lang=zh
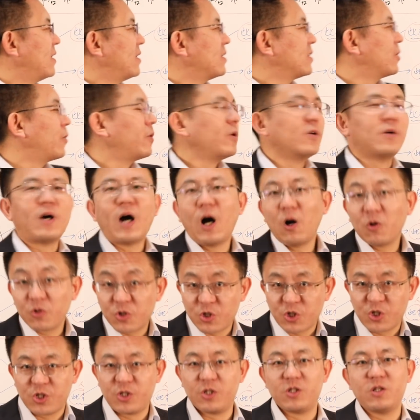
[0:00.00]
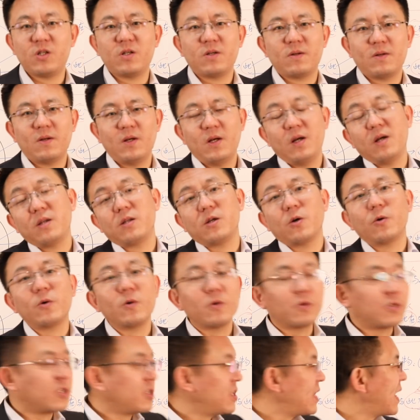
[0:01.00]
你会有好奇，你会
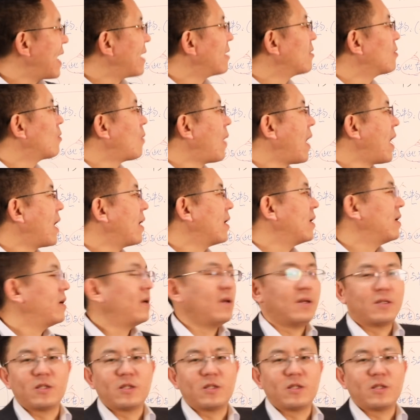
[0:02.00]
有牵挂，